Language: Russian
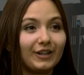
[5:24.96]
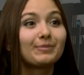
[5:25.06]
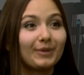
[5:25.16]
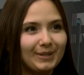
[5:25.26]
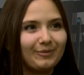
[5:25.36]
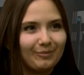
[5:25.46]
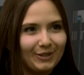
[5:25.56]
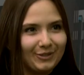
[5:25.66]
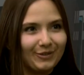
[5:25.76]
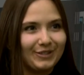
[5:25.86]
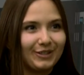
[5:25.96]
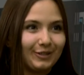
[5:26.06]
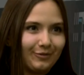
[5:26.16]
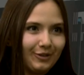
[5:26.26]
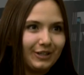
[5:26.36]
Спасибо вам большое за
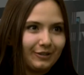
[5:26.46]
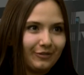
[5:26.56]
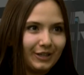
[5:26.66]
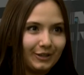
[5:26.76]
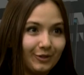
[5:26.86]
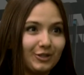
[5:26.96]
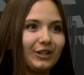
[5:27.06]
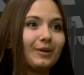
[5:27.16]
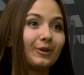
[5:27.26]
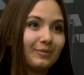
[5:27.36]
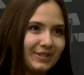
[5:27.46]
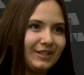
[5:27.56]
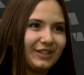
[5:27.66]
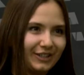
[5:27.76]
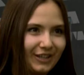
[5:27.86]
интервью, Айрат Фаридович. Желаем вам
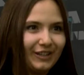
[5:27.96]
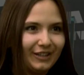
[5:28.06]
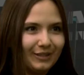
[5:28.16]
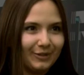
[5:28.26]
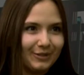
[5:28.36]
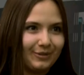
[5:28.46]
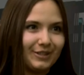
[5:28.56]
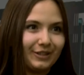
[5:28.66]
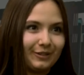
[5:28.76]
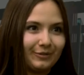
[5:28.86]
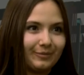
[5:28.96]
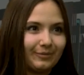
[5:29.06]
сильных и талантливых студентов.